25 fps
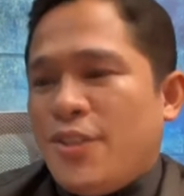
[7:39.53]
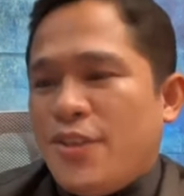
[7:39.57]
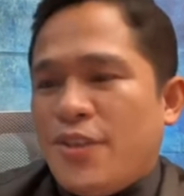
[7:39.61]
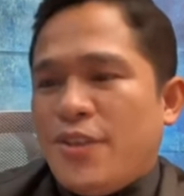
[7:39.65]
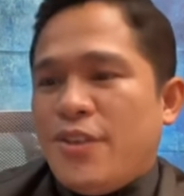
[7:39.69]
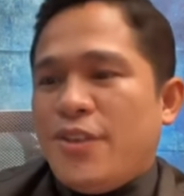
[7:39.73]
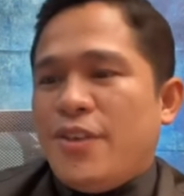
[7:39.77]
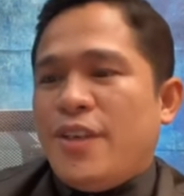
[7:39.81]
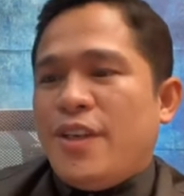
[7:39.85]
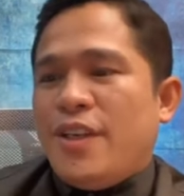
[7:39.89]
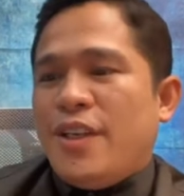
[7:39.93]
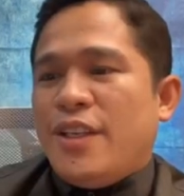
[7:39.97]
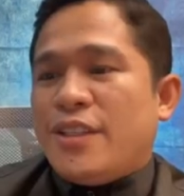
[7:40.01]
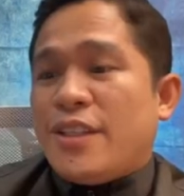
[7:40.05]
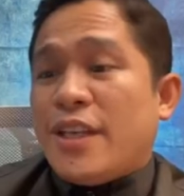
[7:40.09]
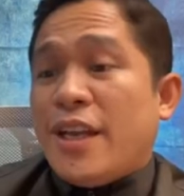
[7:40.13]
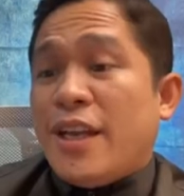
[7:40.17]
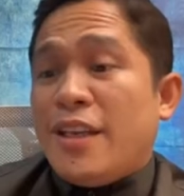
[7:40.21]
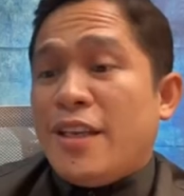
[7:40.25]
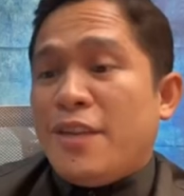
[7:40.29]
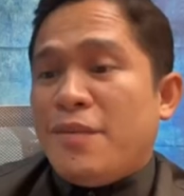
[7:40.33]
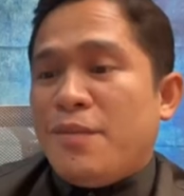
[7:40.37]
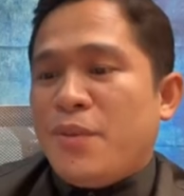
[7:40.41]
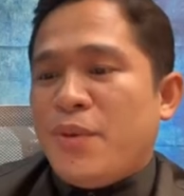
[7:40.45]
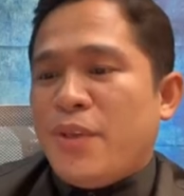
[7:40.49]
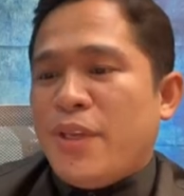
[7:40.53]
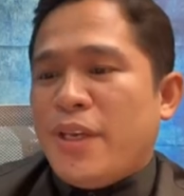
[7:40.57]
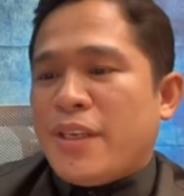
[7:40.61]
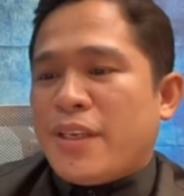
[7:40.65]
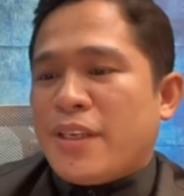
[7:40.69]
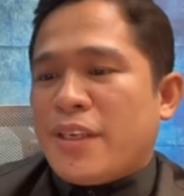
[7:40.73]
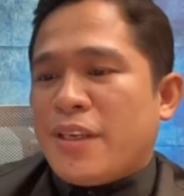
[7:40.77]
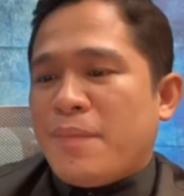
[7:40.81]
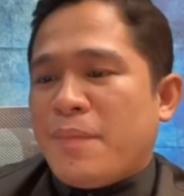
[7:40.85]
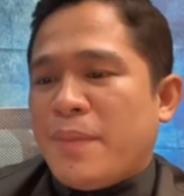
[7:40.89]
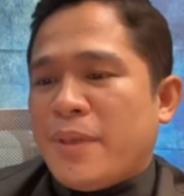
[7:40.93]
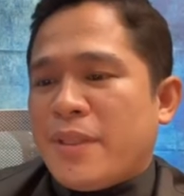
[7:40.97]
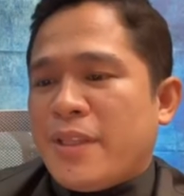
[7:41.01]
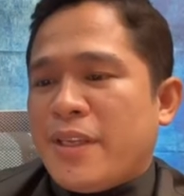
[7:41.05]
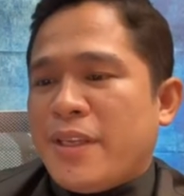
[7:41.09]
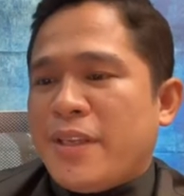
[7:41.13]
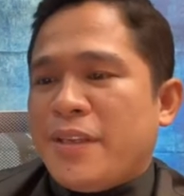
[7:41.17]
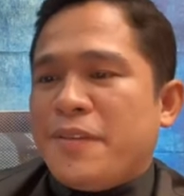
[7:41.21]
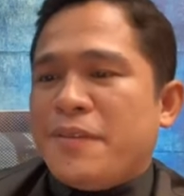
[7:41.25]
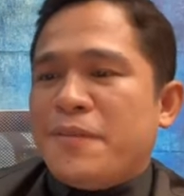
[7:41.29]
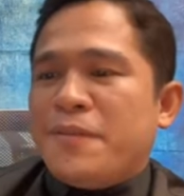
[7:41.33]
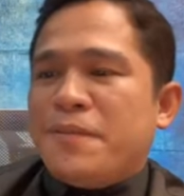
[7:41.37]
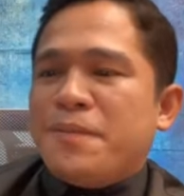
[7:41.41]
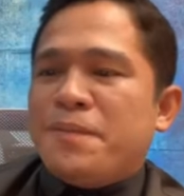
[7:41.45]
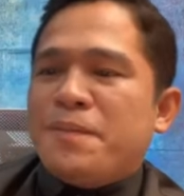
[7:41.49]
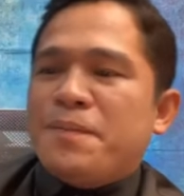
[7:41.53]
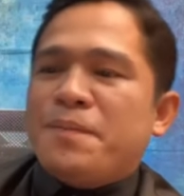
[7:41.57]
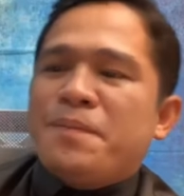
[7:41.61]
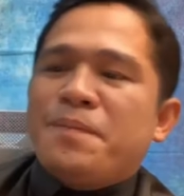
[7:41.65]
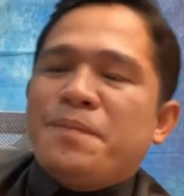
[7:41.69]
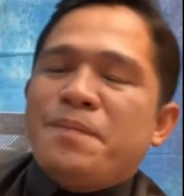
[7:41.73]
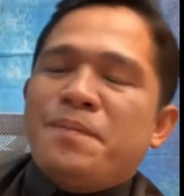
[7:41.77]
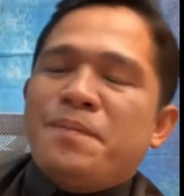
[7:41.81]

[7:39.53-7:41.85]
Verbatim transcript: So, isali mo yan, kapatid.